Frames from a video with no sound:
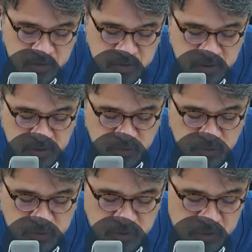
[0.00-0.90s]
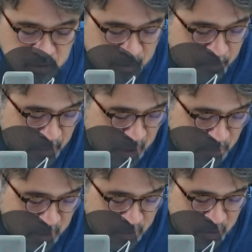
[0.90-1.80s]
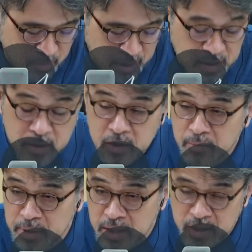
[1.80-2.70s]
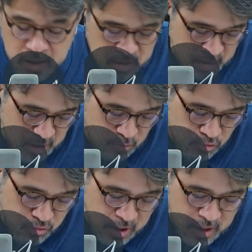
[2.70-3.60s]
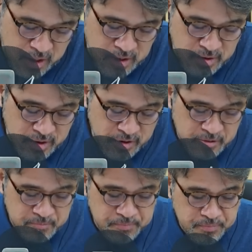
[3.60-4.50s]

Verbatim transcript: 7억 6,300만 원을 받은 혐의, 이 두 갈래인데요.